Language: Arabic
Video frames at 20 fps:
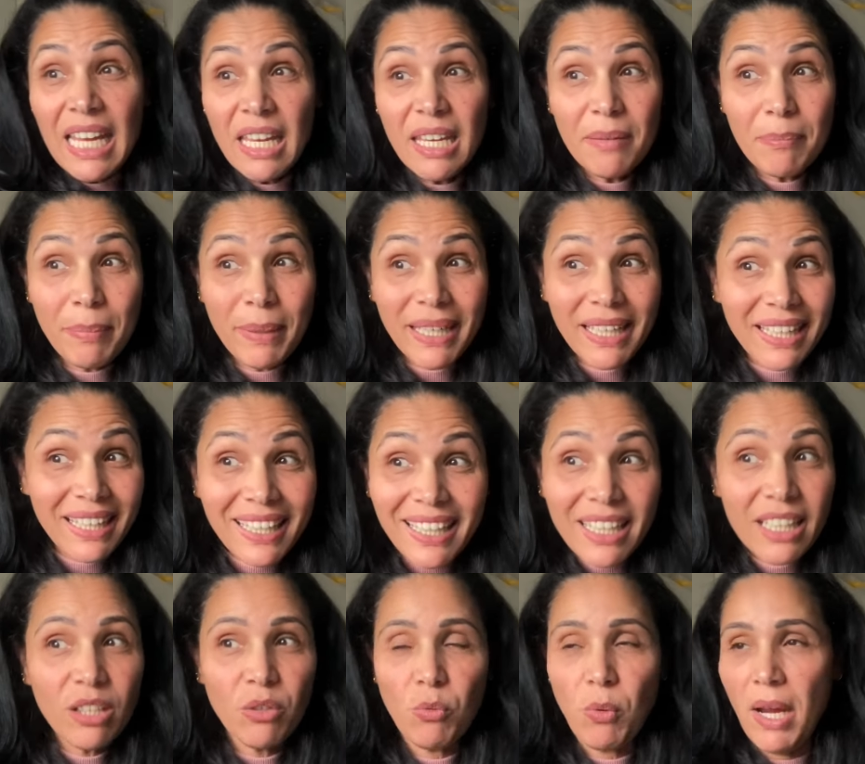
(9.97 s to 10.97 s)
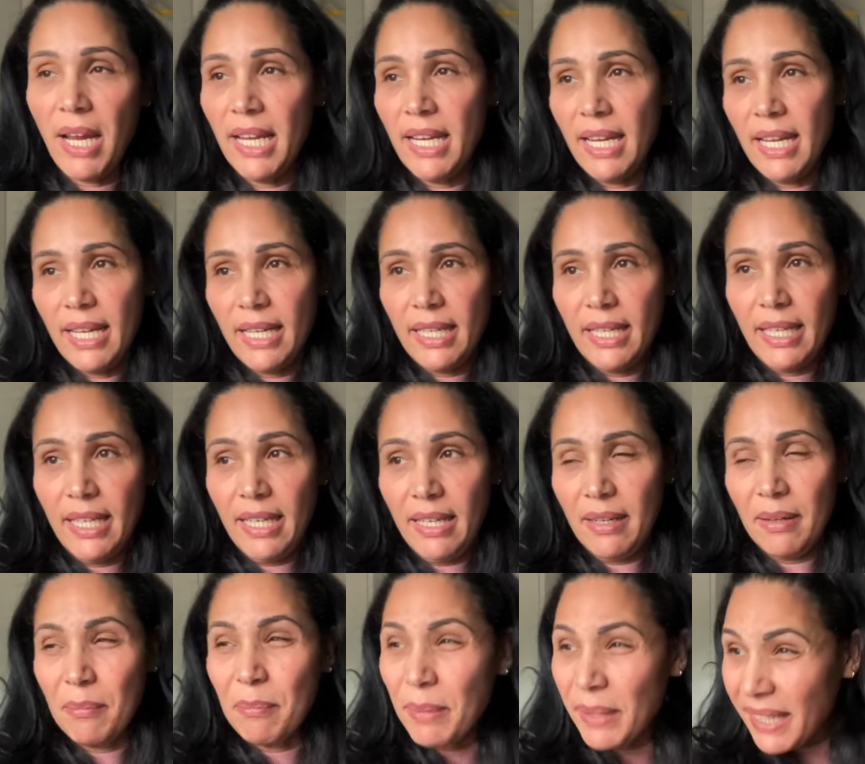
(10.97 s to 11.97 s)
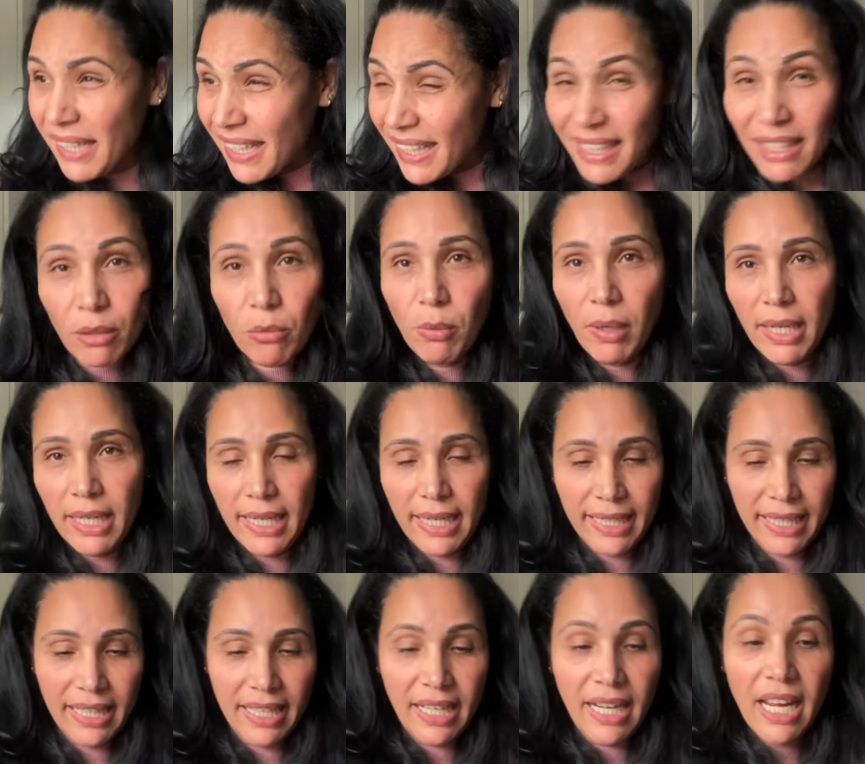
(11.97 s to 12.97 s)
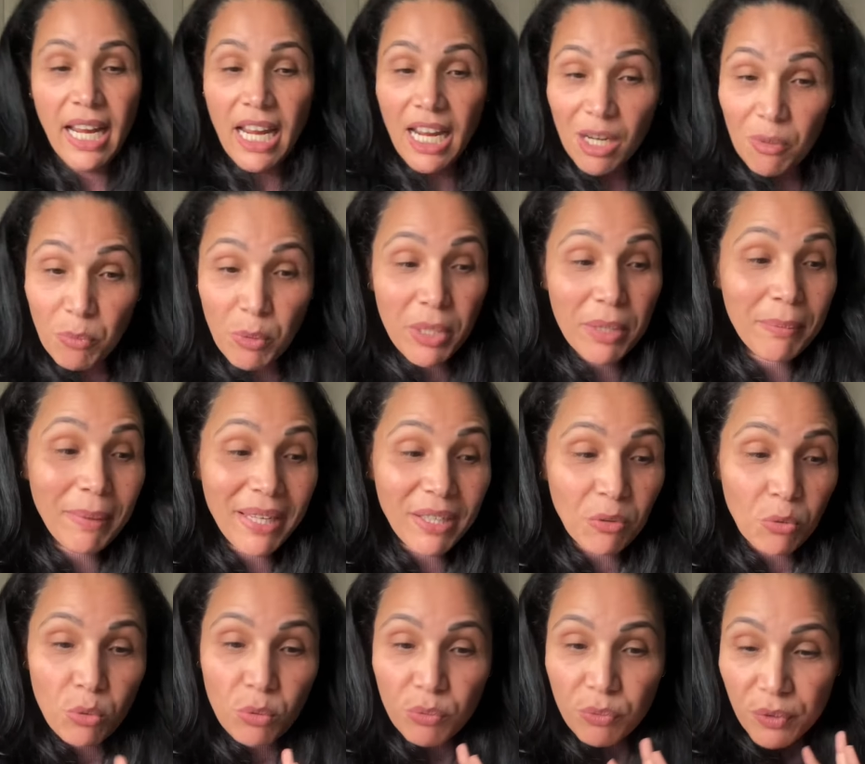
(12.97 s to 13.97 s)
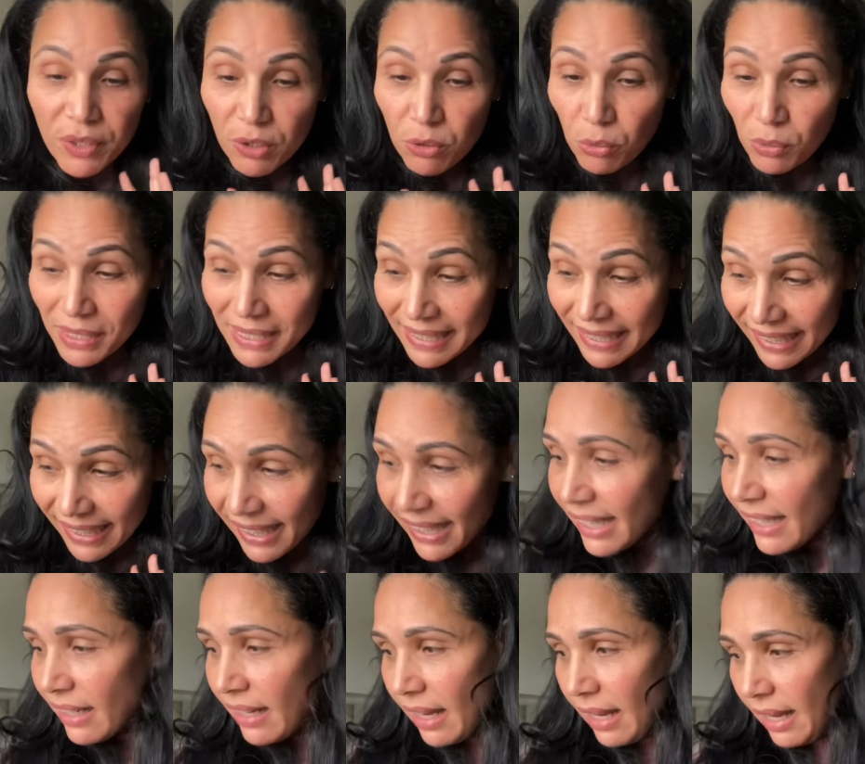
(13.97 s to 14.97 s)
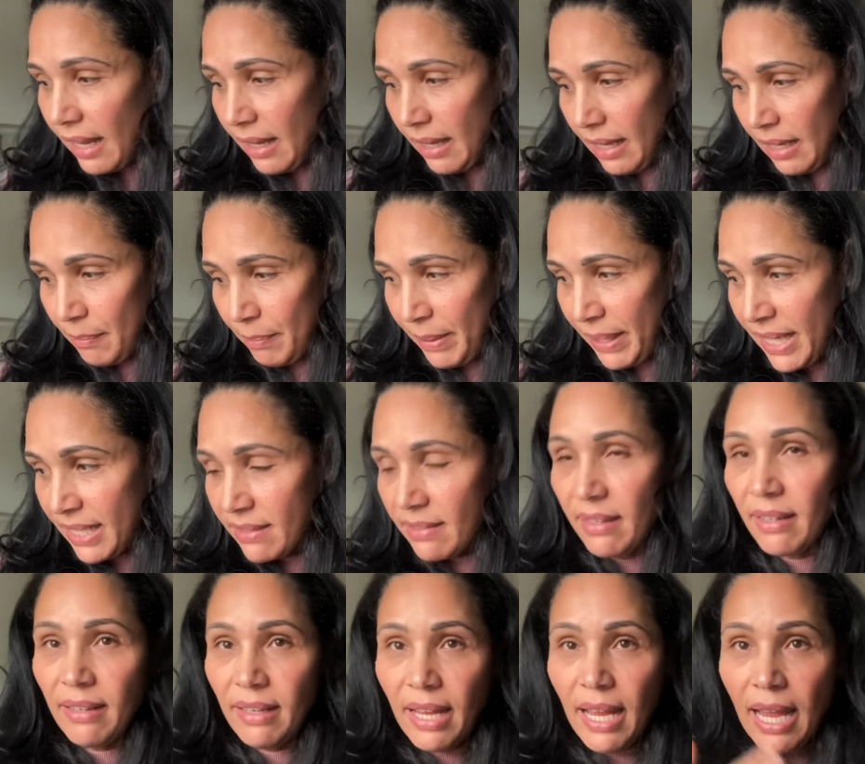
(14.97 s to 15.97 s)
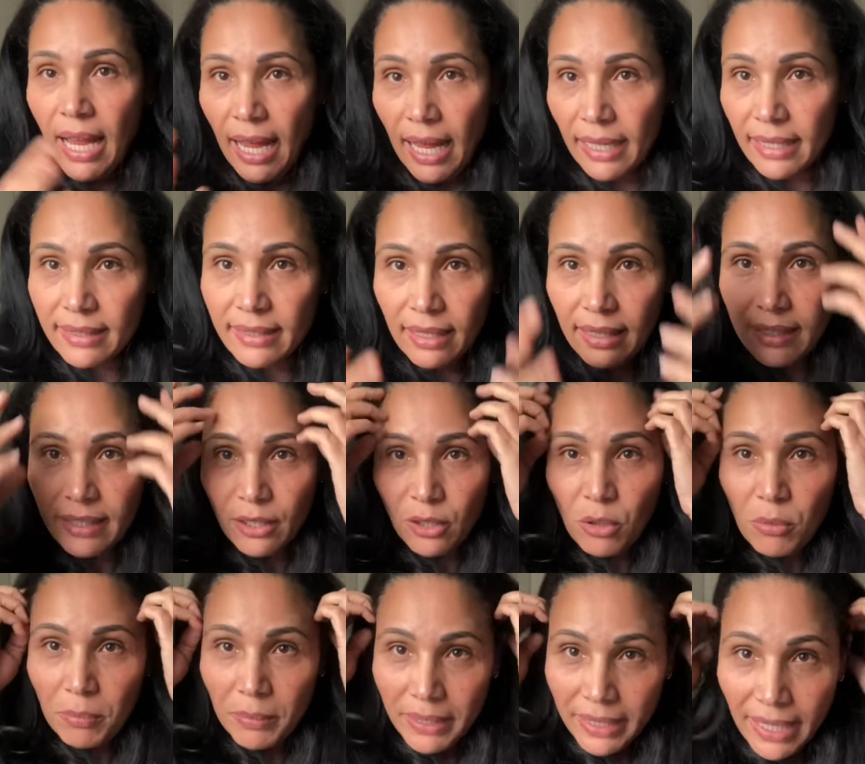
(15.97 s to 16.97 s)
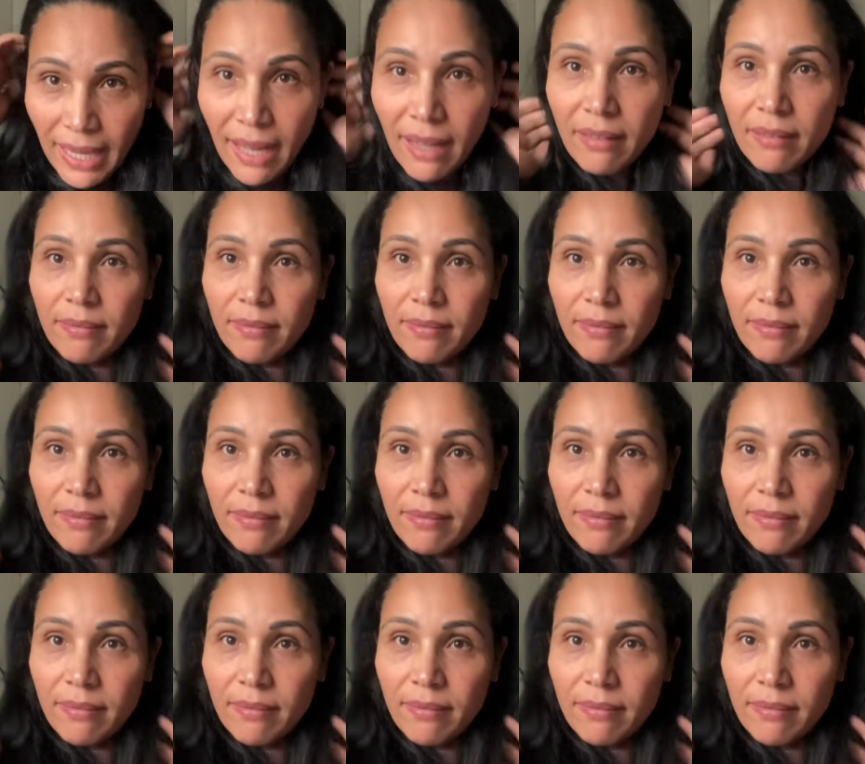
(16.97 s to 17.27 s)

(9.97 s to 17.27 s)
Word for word: بخير وعلى خير بخير وعلى خير المهم هيكون فيديو صغيره البنات ضر لكم على